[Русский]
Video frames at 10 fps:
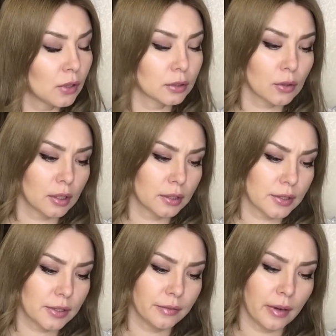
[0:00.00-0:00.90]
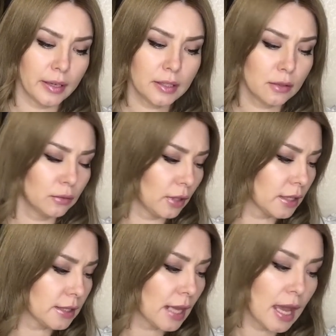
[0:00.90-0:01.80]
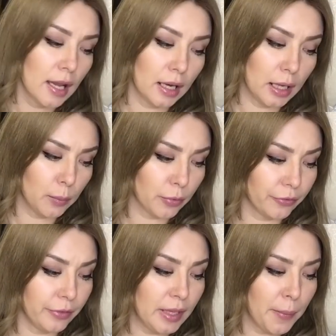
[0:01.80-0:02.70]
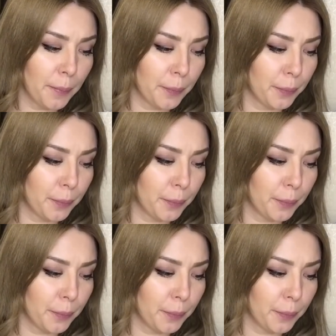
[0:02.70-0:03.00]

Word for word: которая называется у нас Lip Vip